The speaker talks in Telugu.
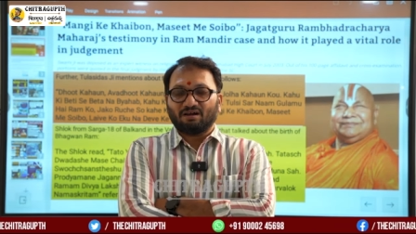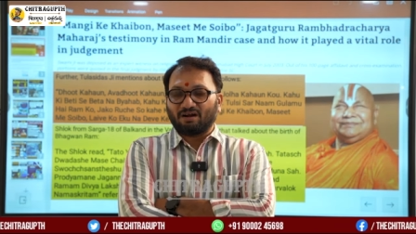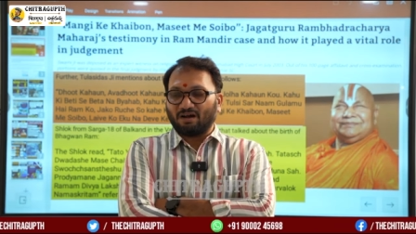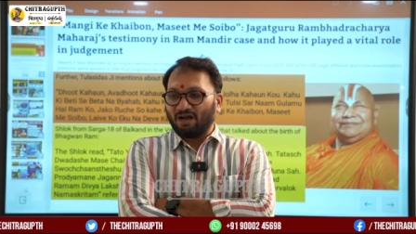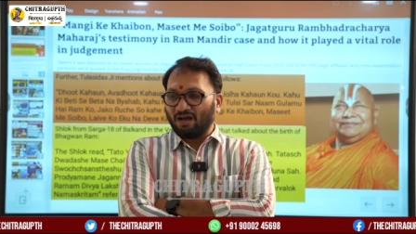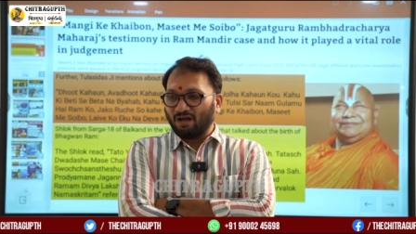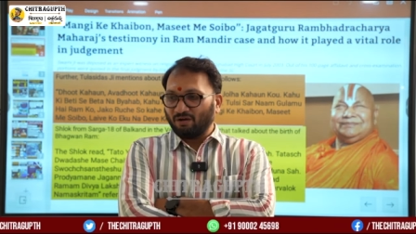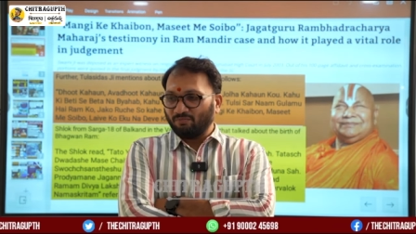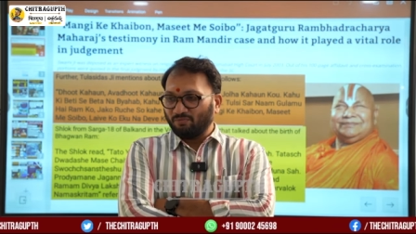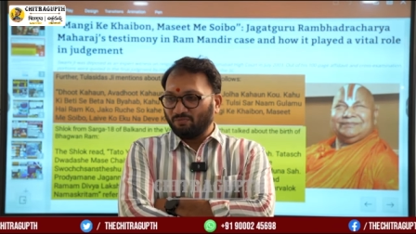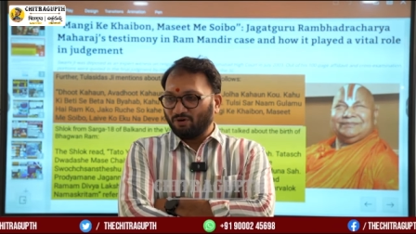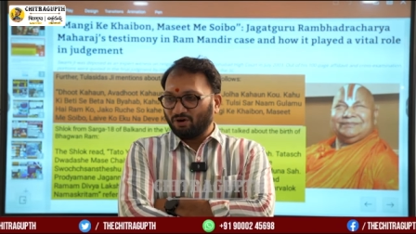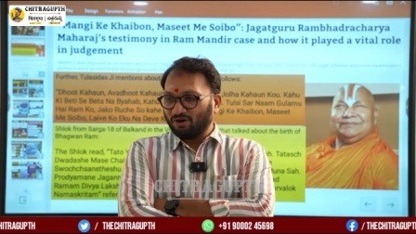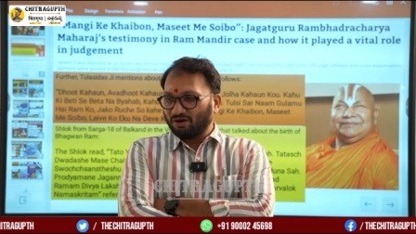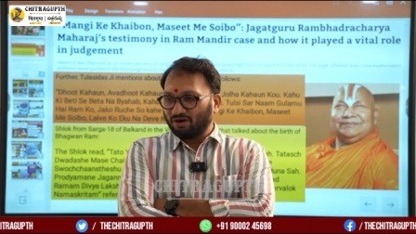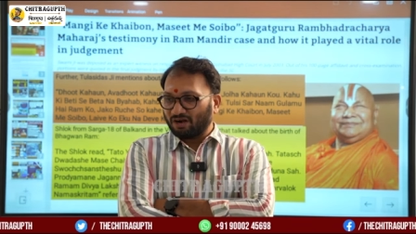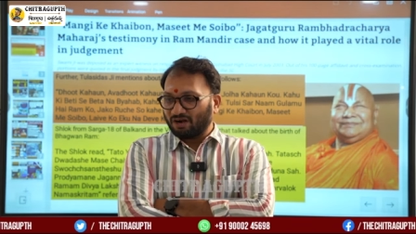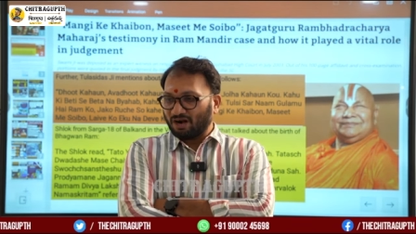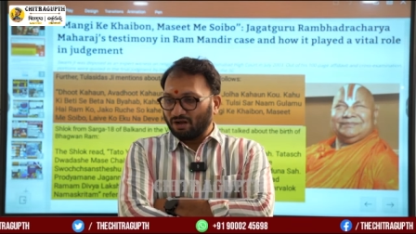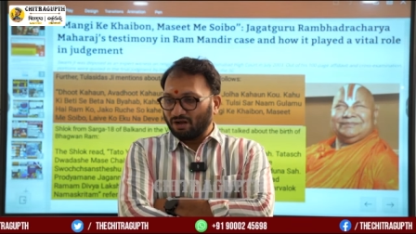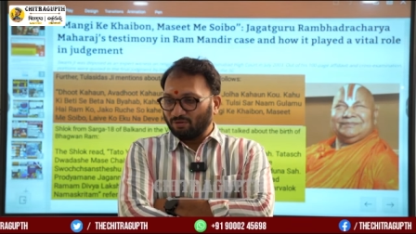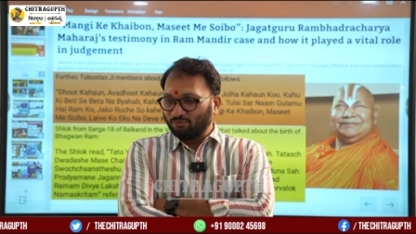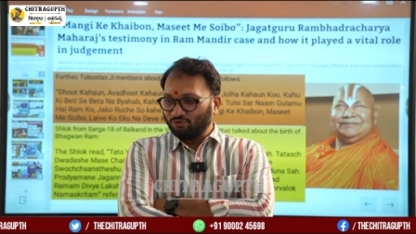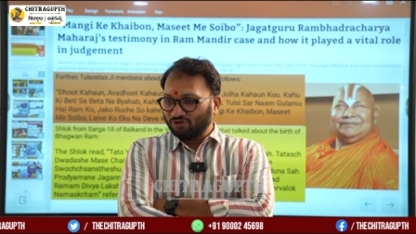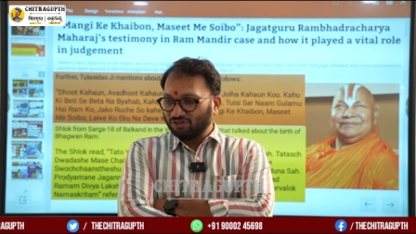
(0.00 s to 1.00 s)
రామ
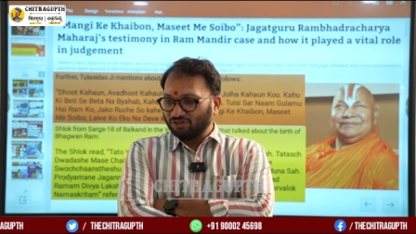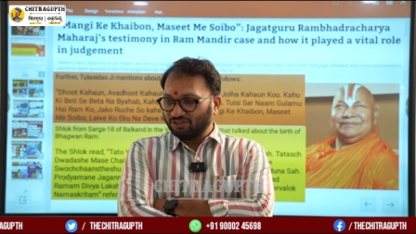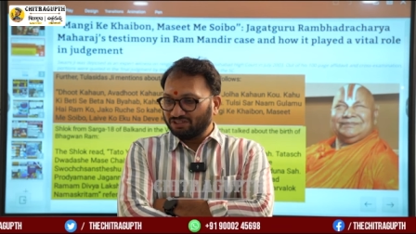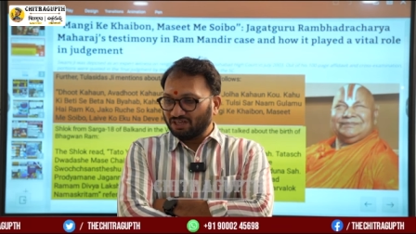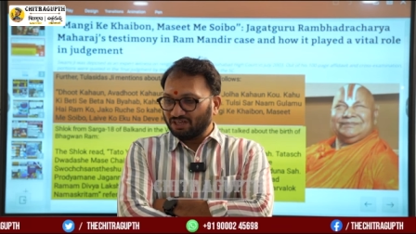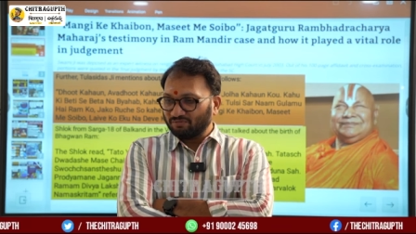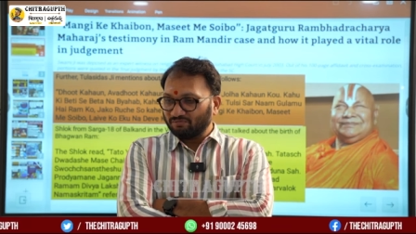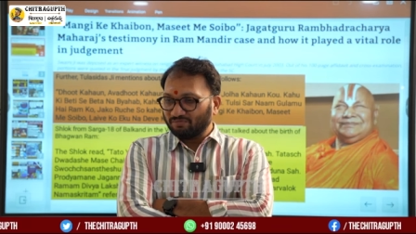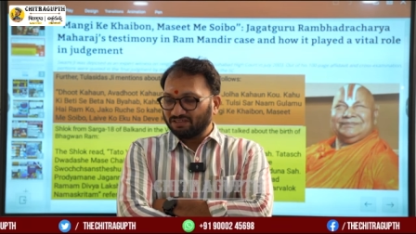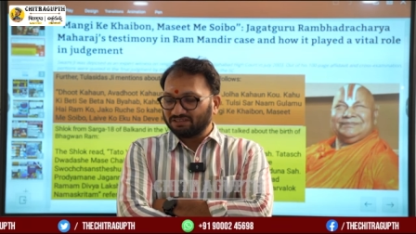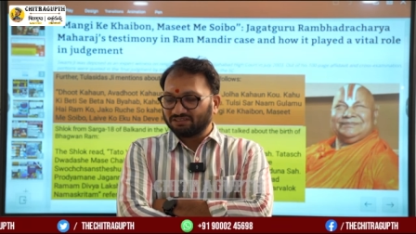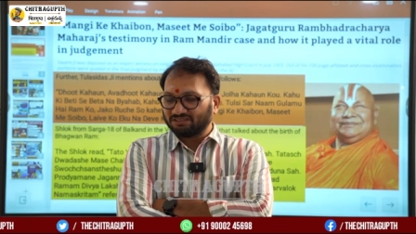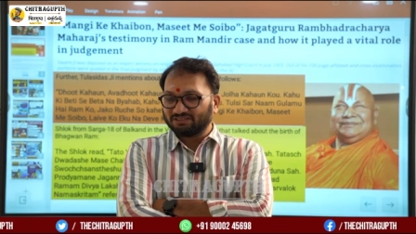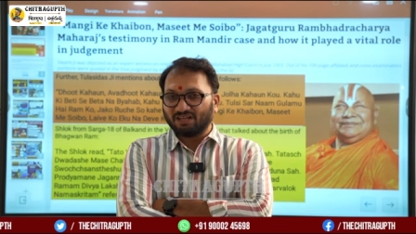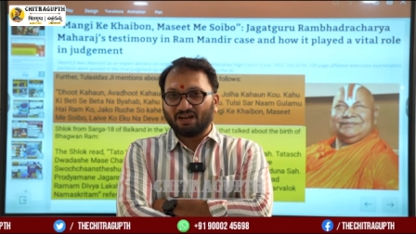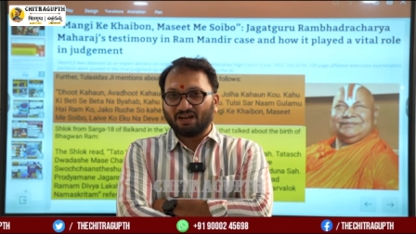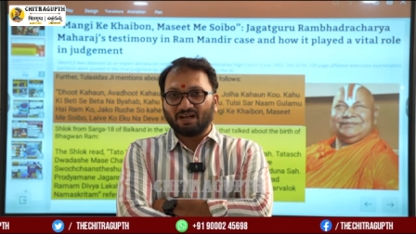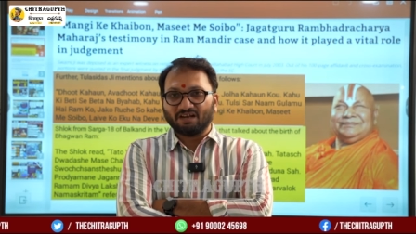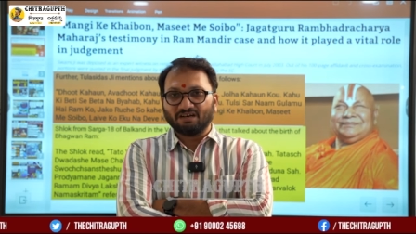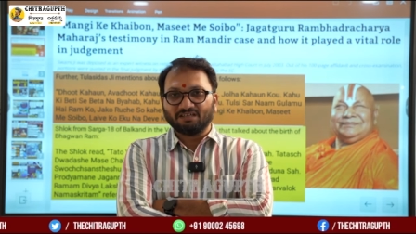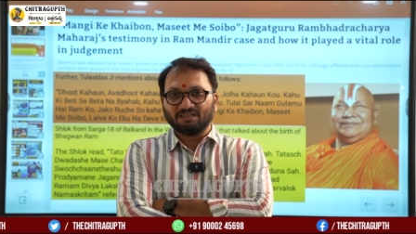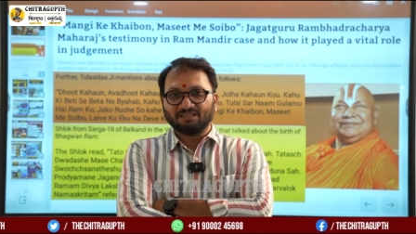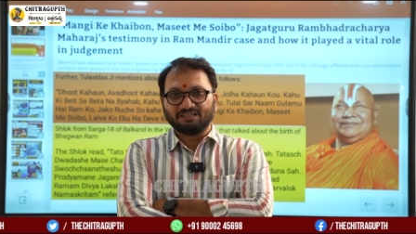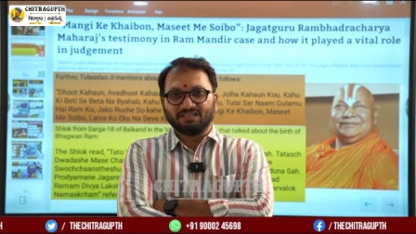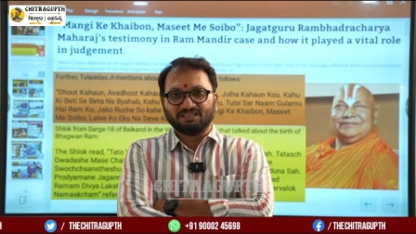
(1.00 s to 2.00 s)
రాముడి
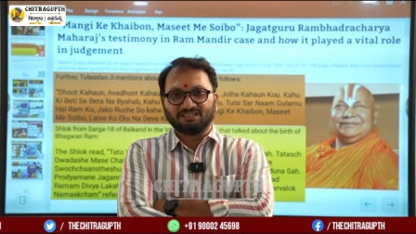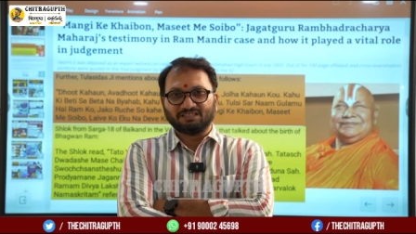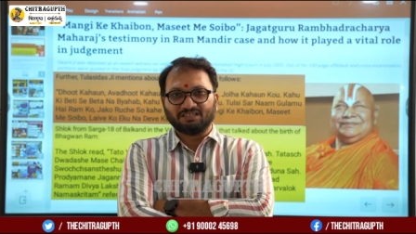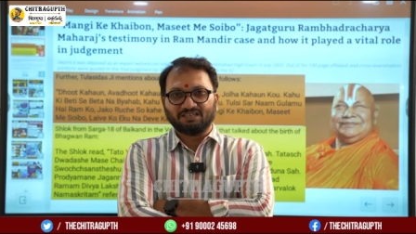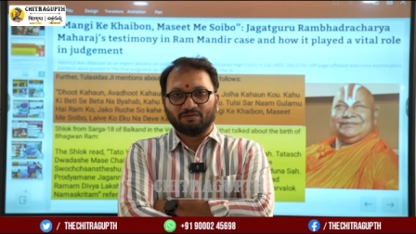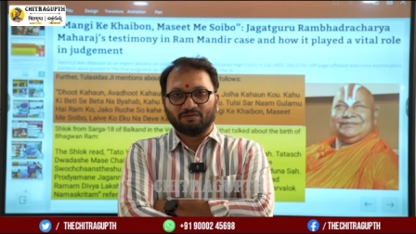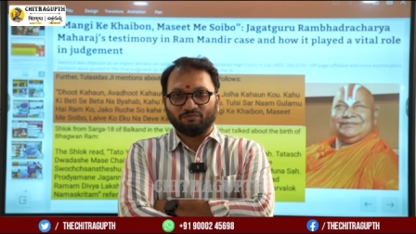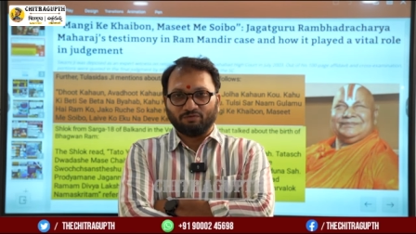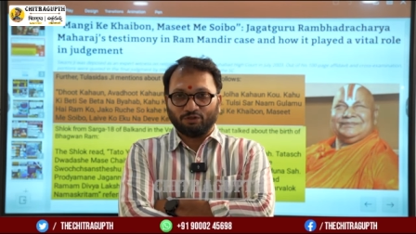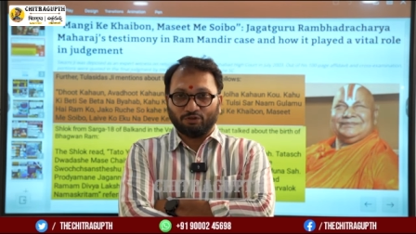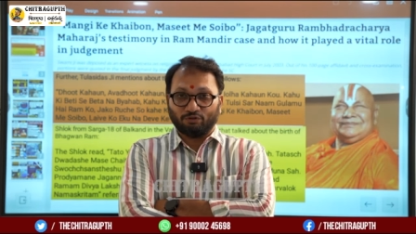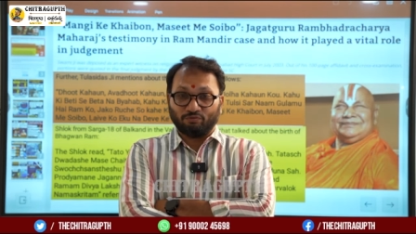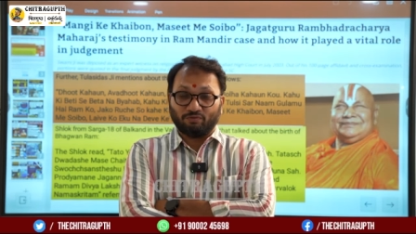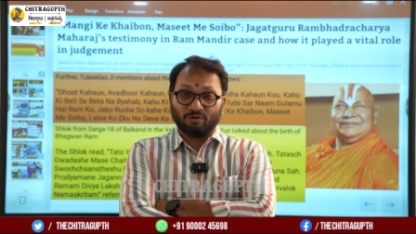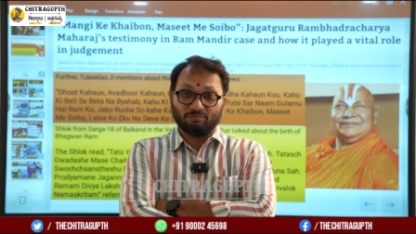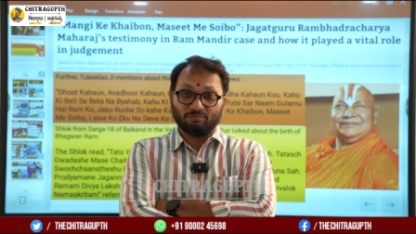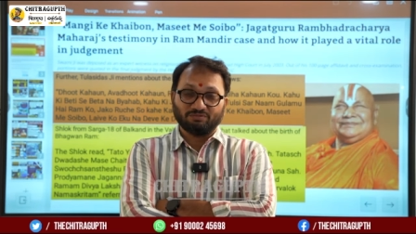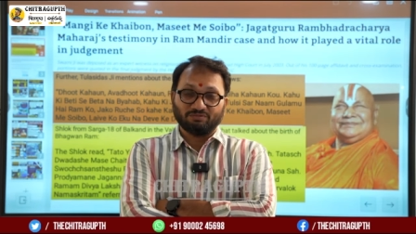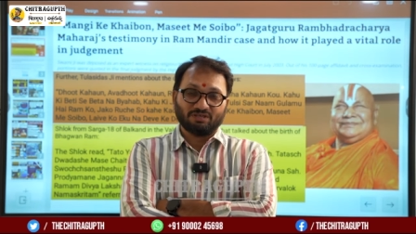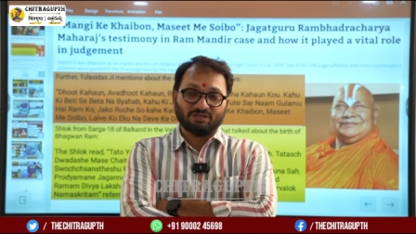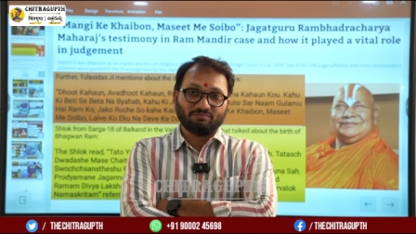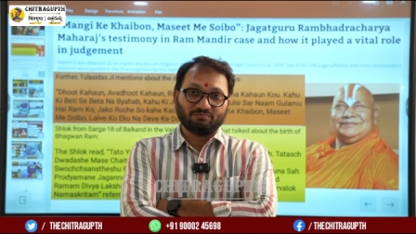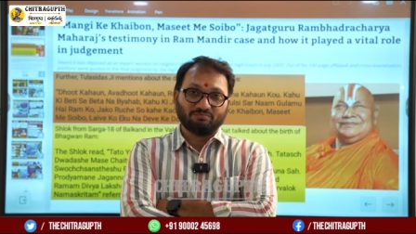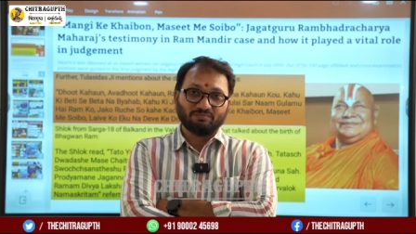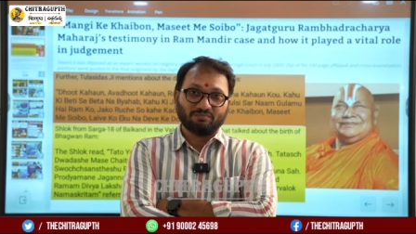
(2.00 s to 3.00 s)
జన్మస్థలాన్ని చేసిన
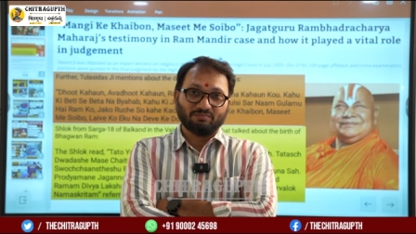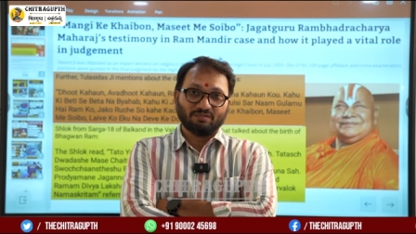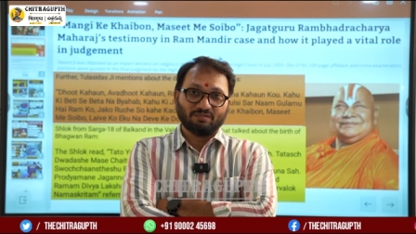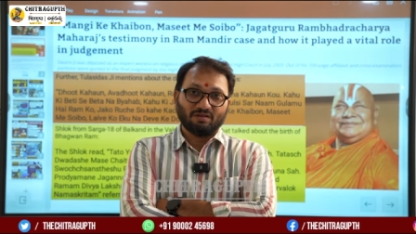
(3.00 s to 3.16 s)
విధ్వంసం